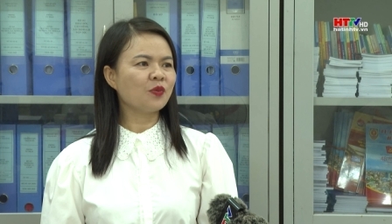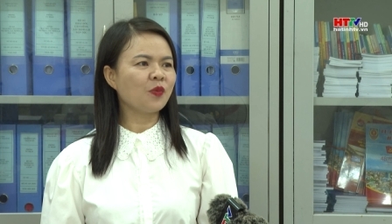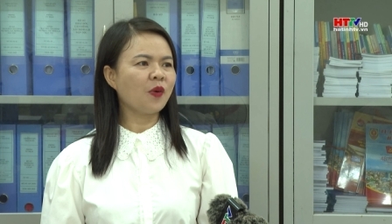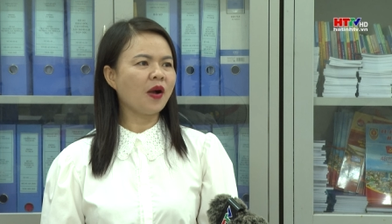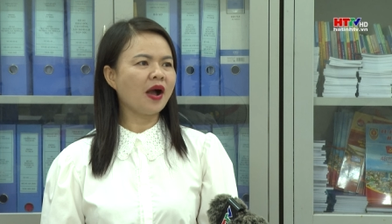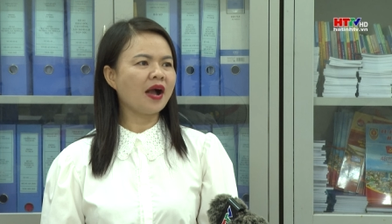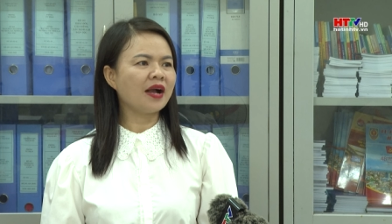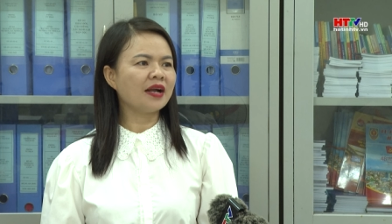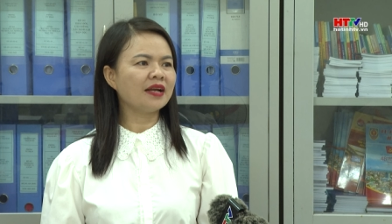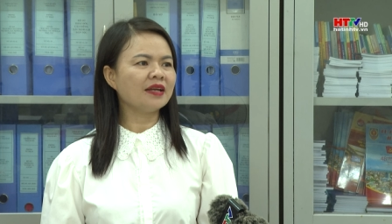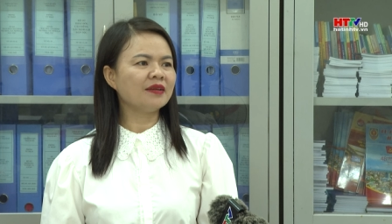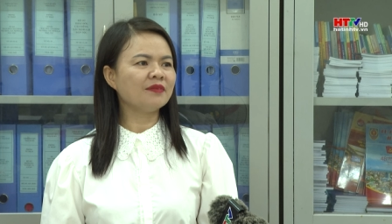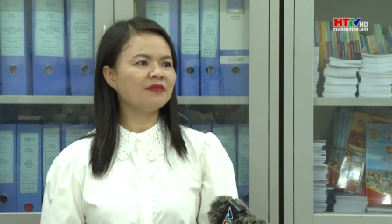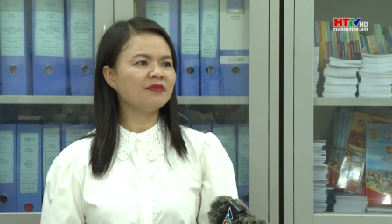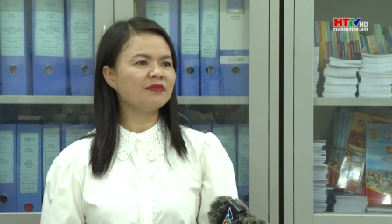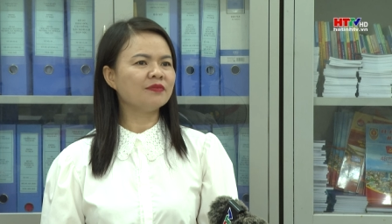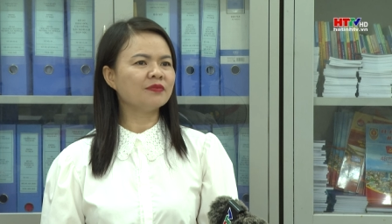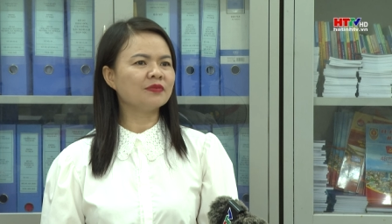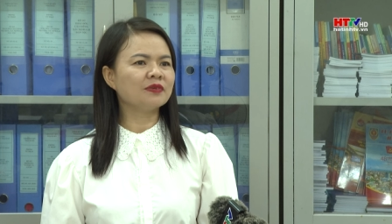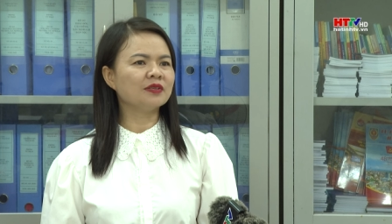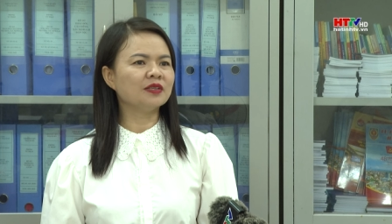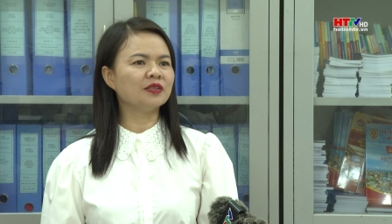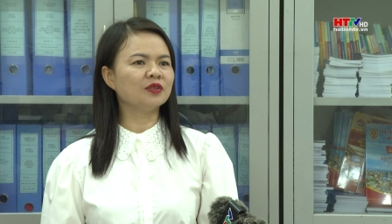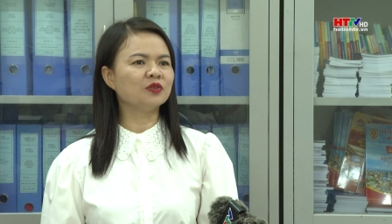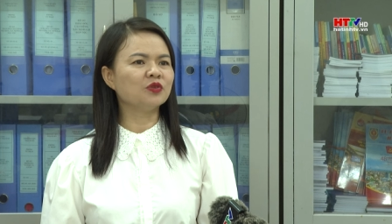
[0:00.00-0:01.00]
qua cái
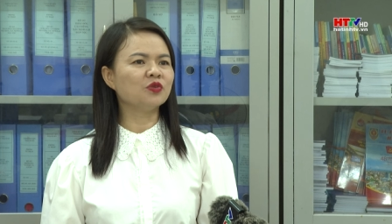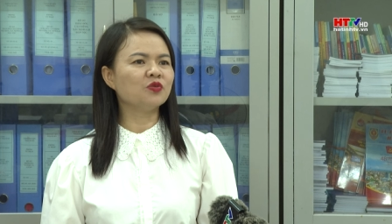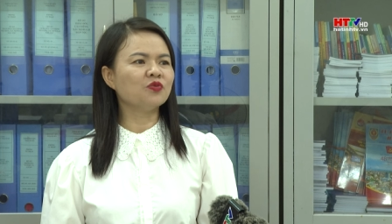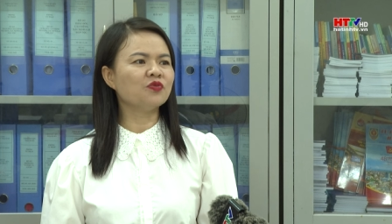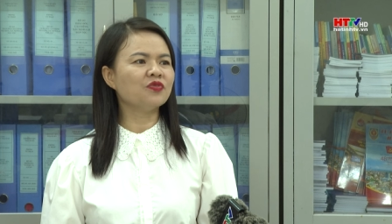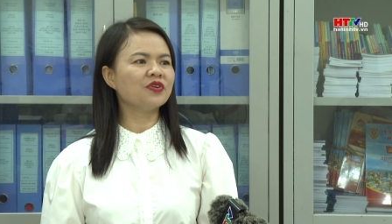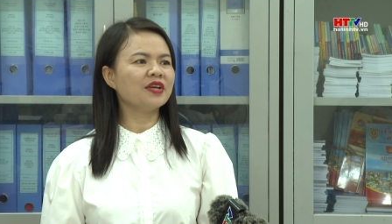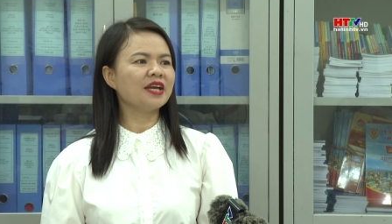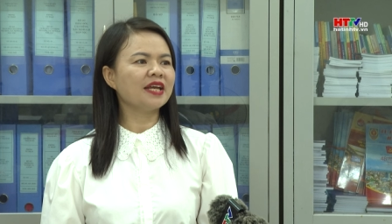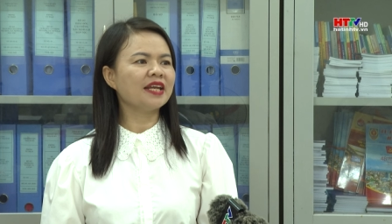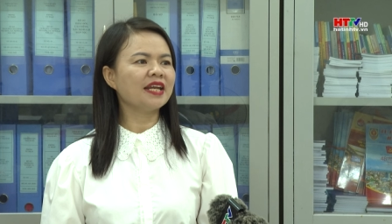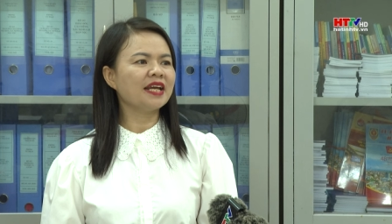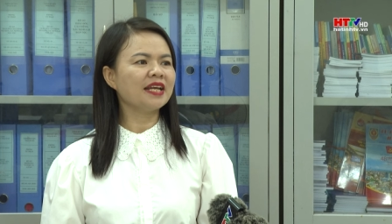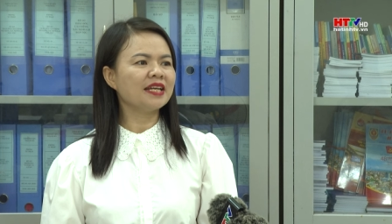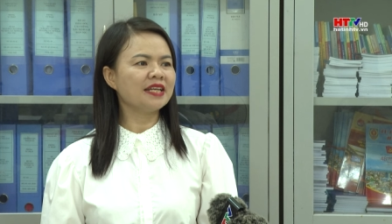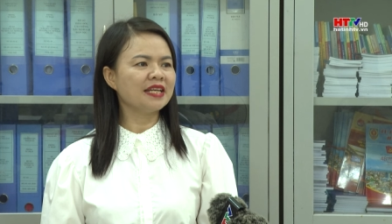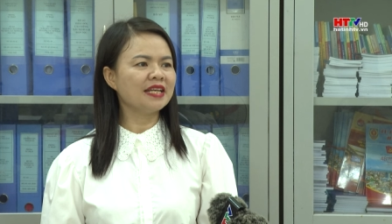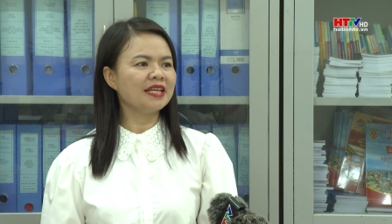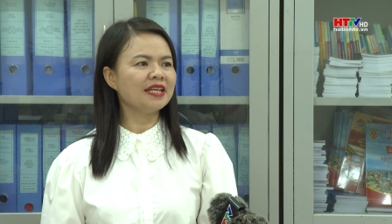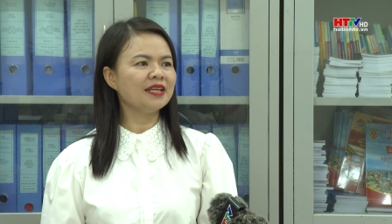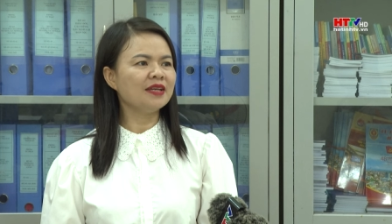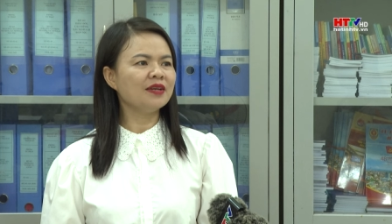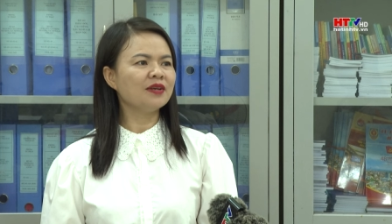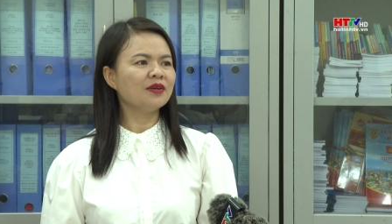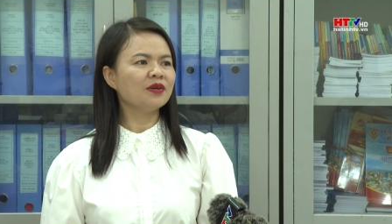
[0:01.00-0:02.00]
ứng dụng VNID
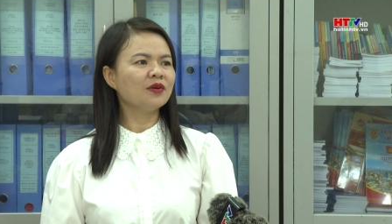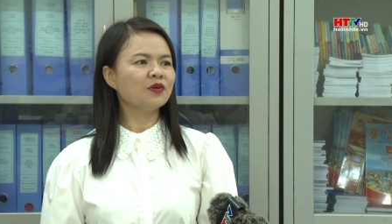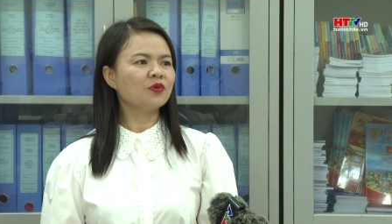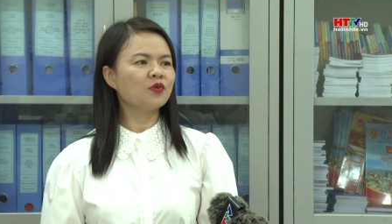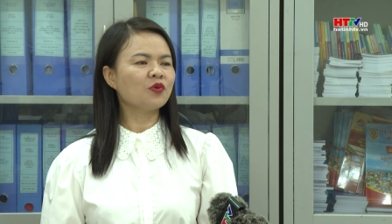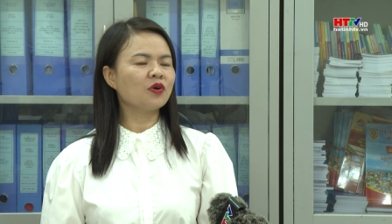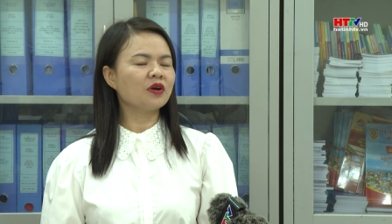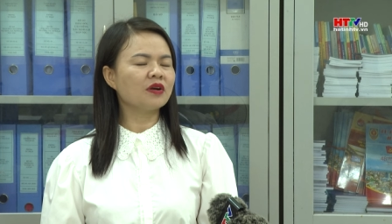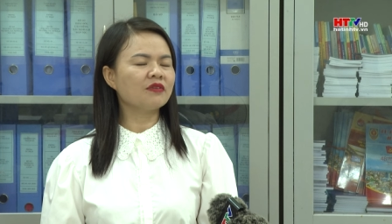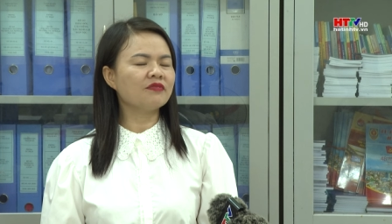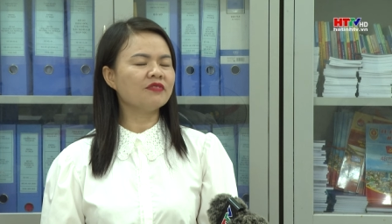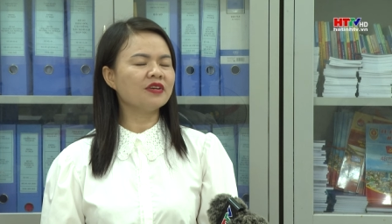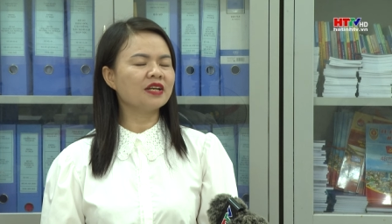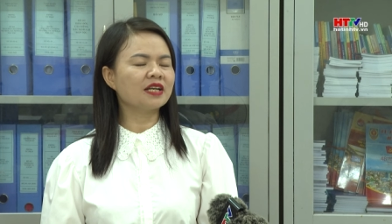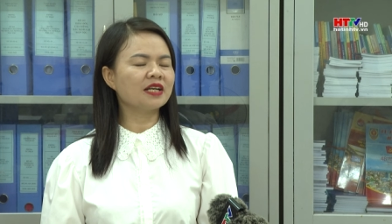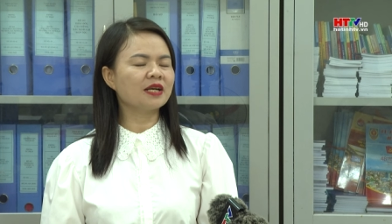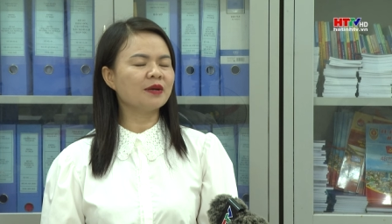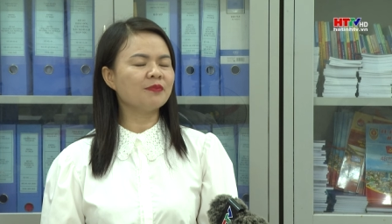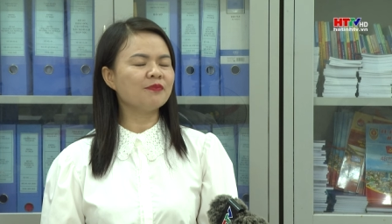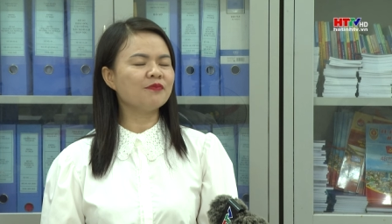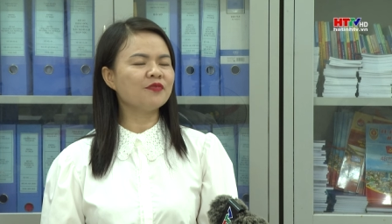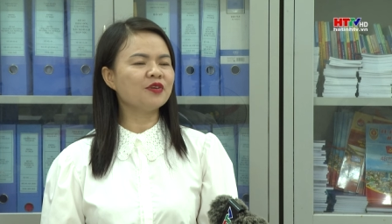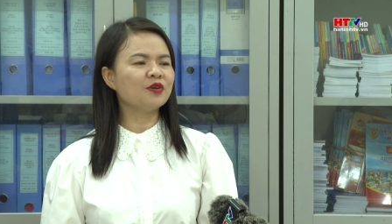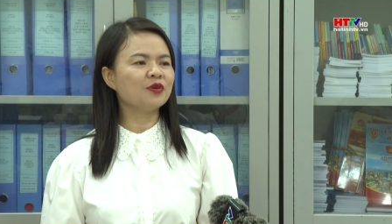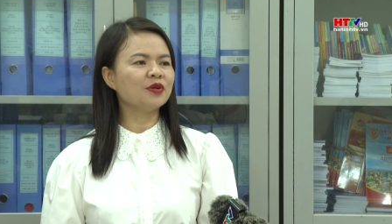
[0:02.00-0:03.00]
e của cái việc
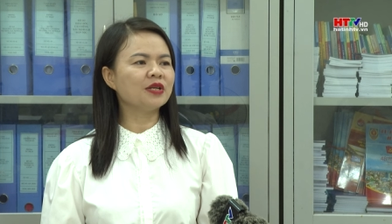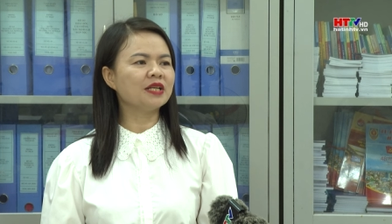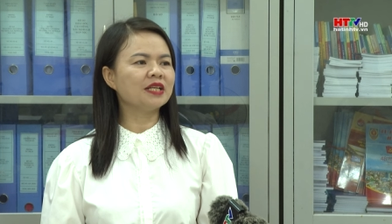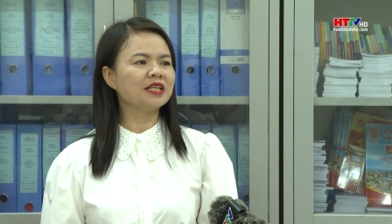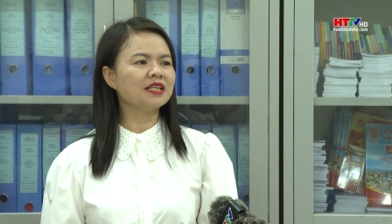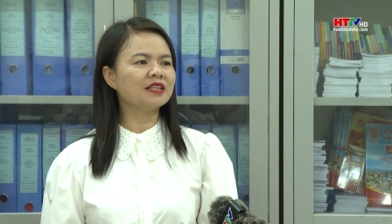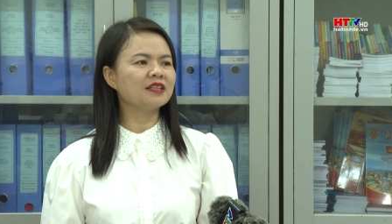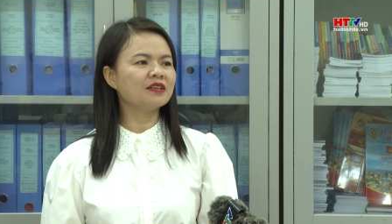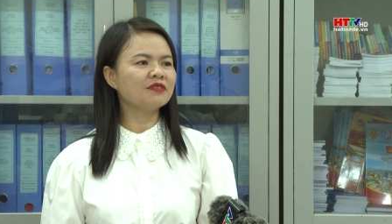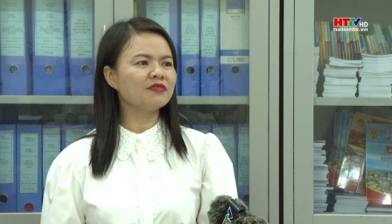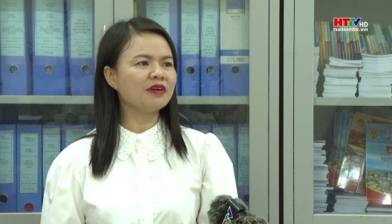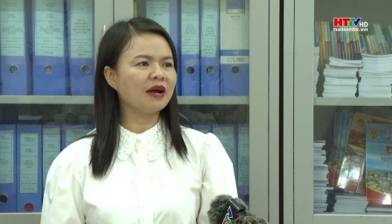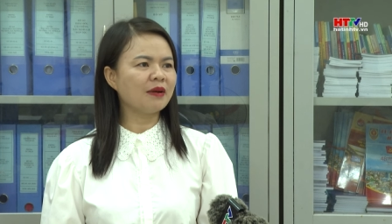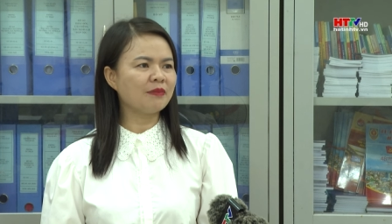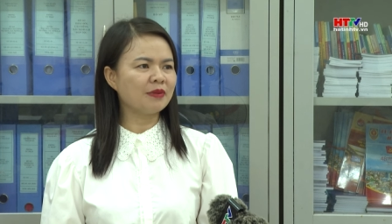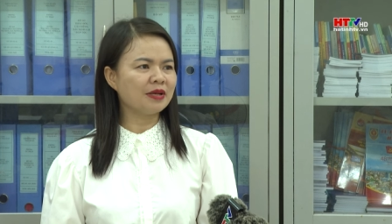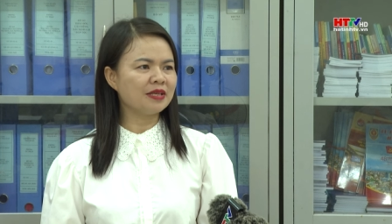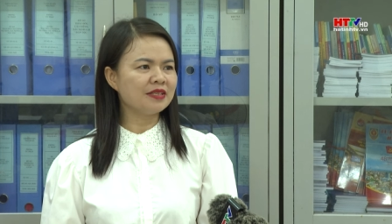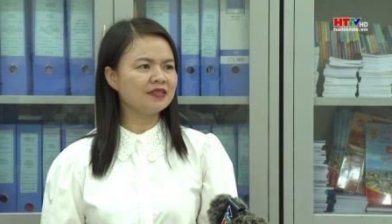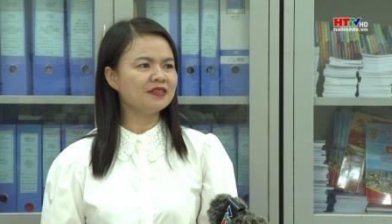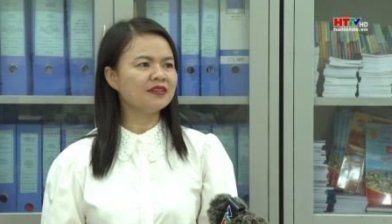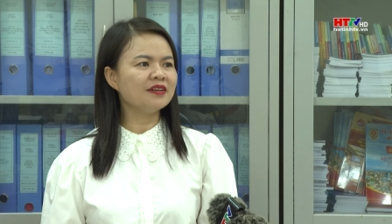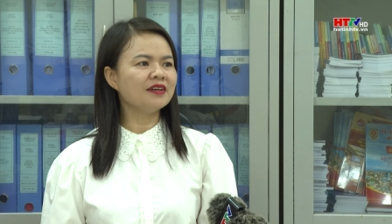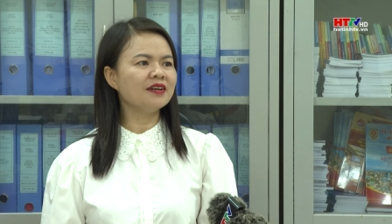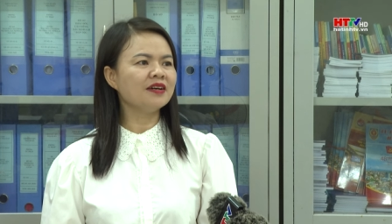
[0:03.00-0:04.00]
cấp phiếu lý lịch tư pháp
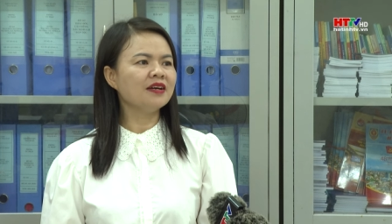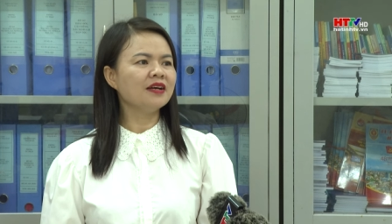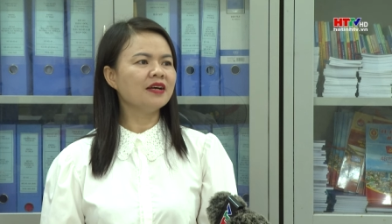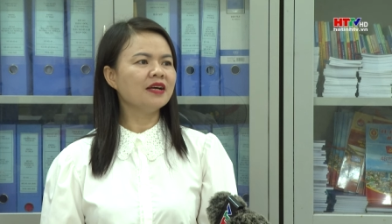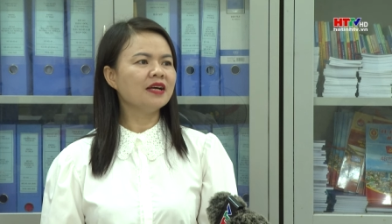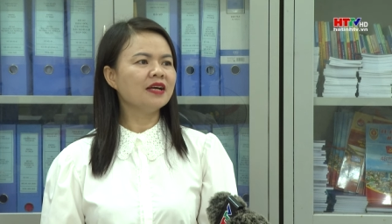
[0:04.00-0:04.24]
hay chưa